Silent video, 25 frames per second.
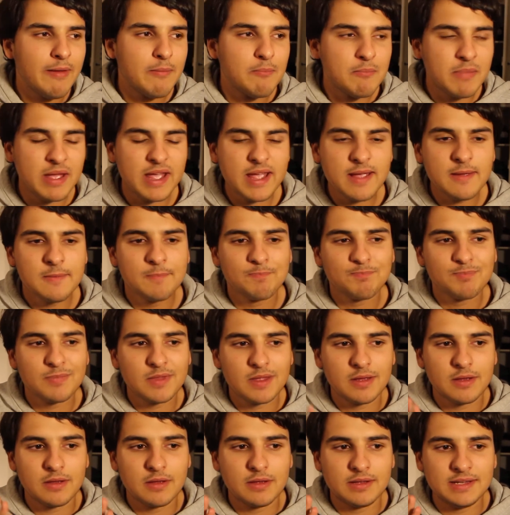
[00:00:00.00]
Mais
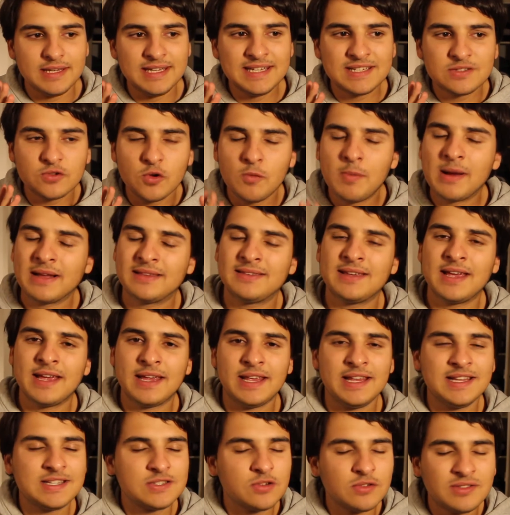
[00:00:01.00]
ils se
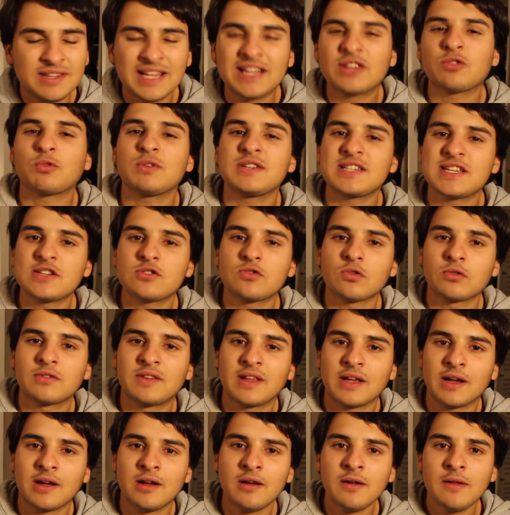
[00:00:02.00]
battaient, ils se détruisaient sur le
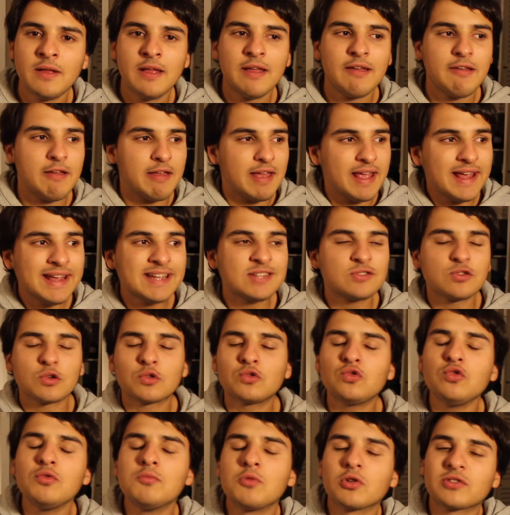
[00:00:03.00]
terrain, et
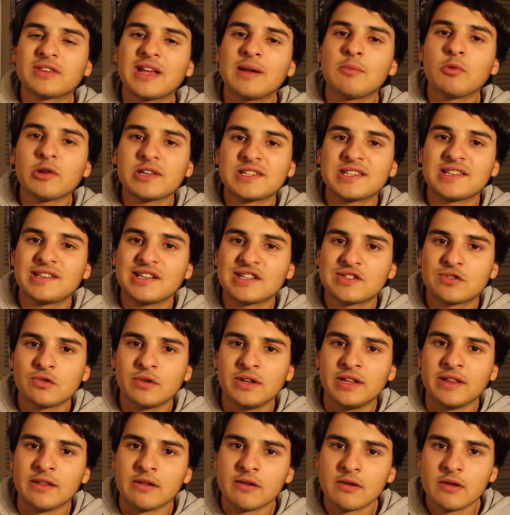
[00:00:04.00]
surtout mentalement ils étaient
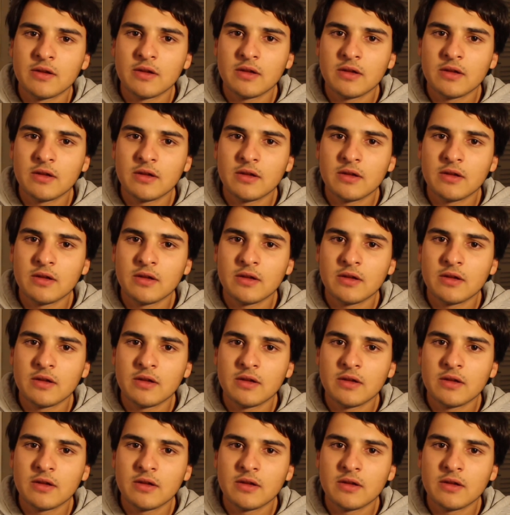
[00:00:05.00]
solides.